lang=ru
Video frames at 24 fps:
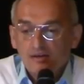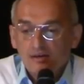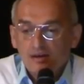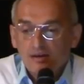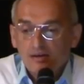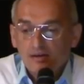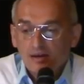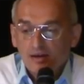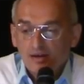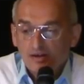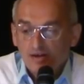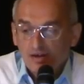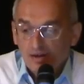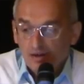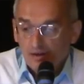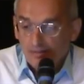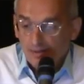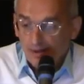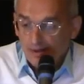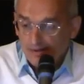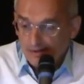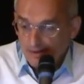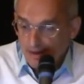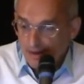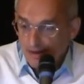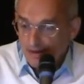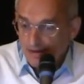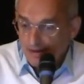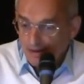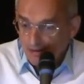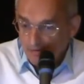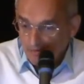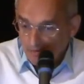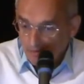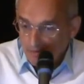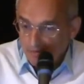Когда человек бросает
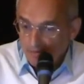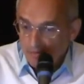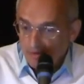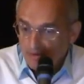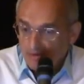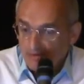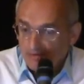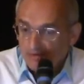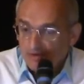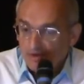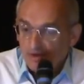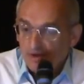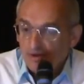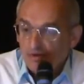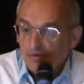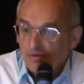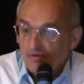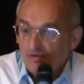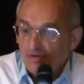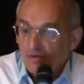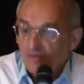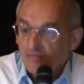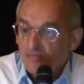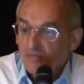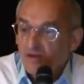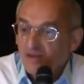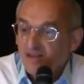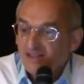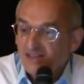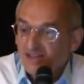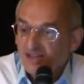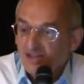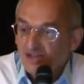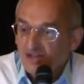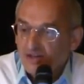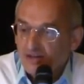кого-то близкого человека, он говорит, мы
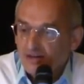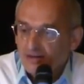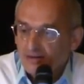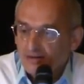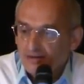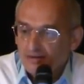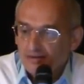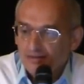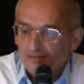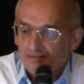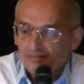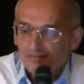разошлись.